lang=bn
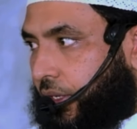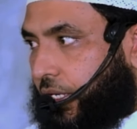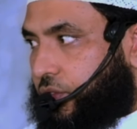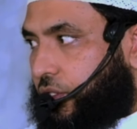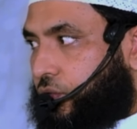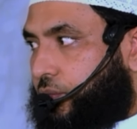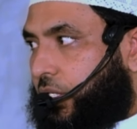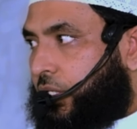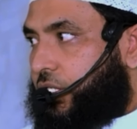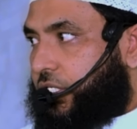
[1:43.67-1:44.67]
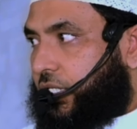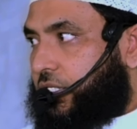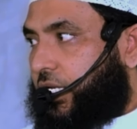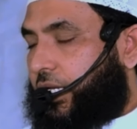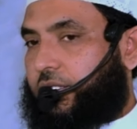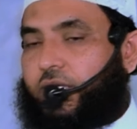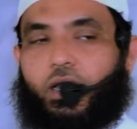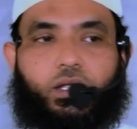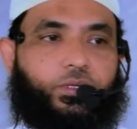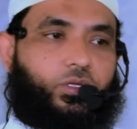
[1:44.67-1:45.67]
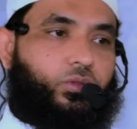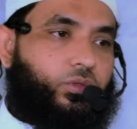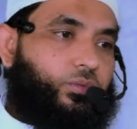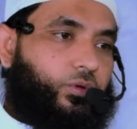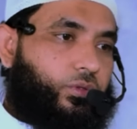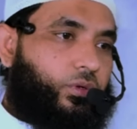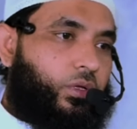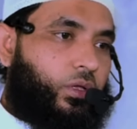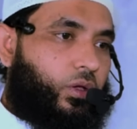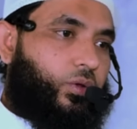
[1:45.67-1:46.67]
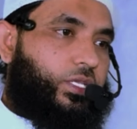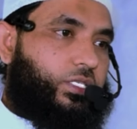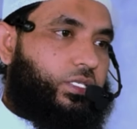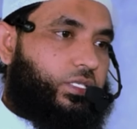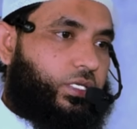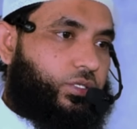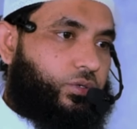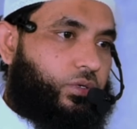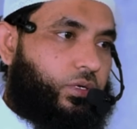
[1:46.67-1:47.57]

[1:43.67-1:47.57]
এই জন্য তুমি স্বেচ্ছায় জাহান নামে অন্তর্ভুক্ত রয়ে যেতে চেয়েছ